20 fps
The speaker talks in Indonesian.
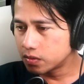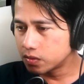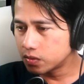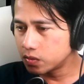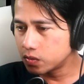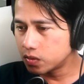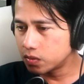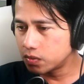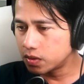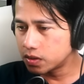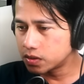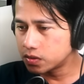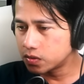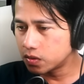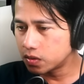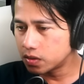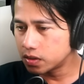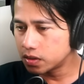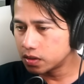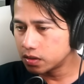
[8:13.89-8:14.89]
U12
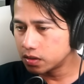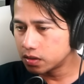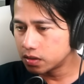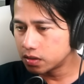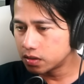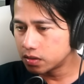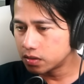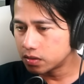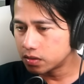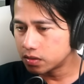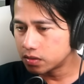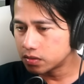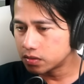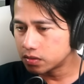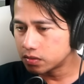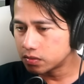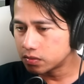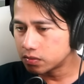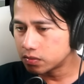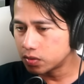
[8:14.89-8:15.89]
Johor ini
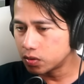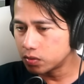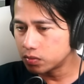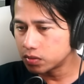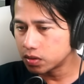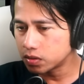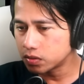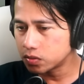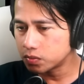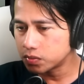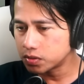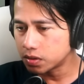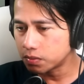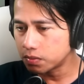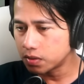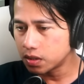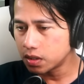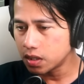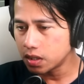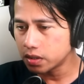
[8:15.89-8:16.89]
belum tentu bisa
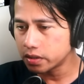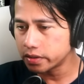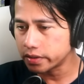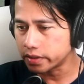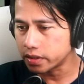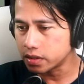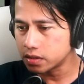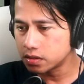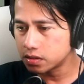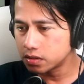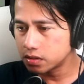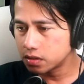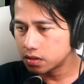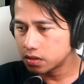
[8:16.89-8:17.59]
menang ini guys.